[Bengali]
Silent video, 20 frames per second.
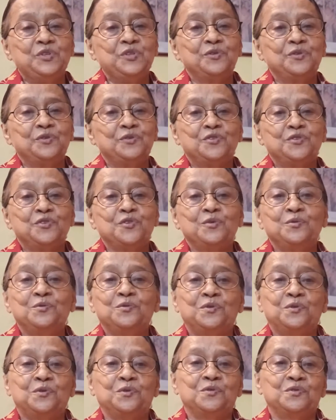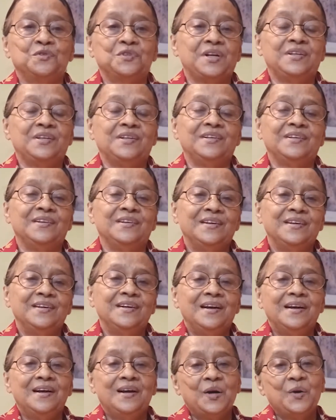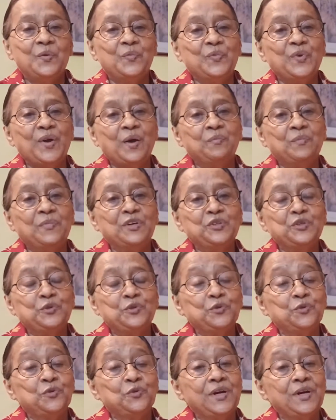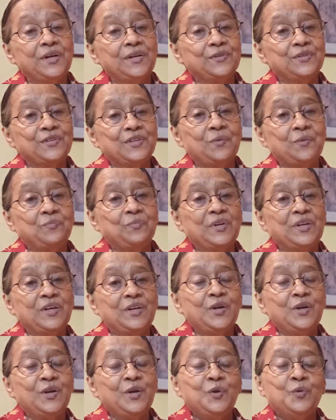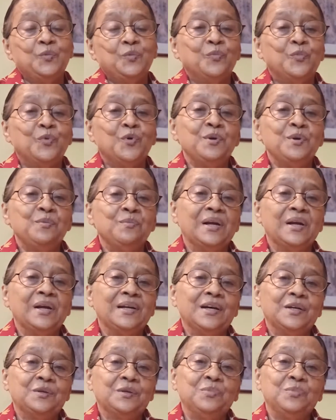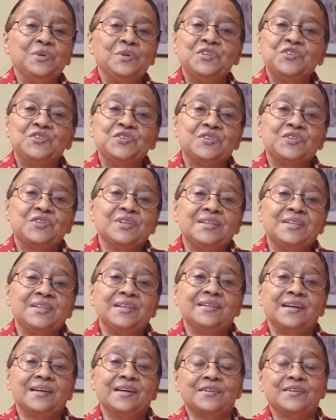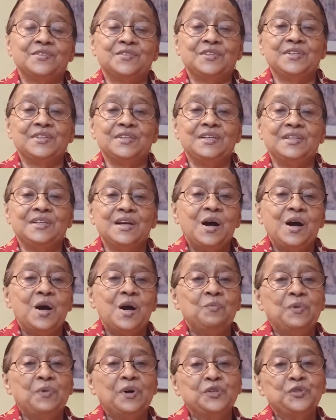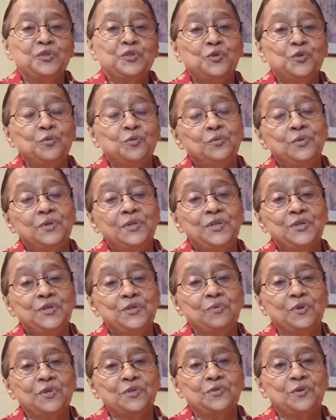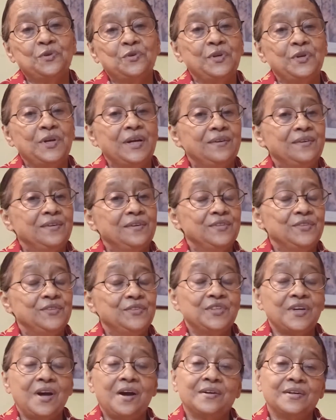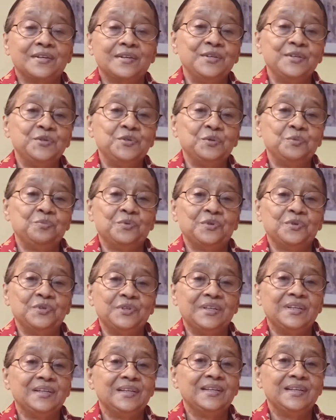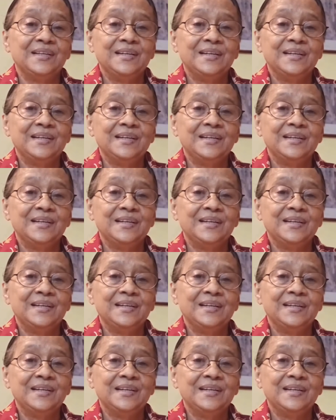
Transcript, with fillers: উনিশশো সত্তর সালে আমি আমার চোখের সামনে বইমেলার বিস্তৃতি দেখেছি আমার চৌত্রিশ বছরের চাকরি জীবনে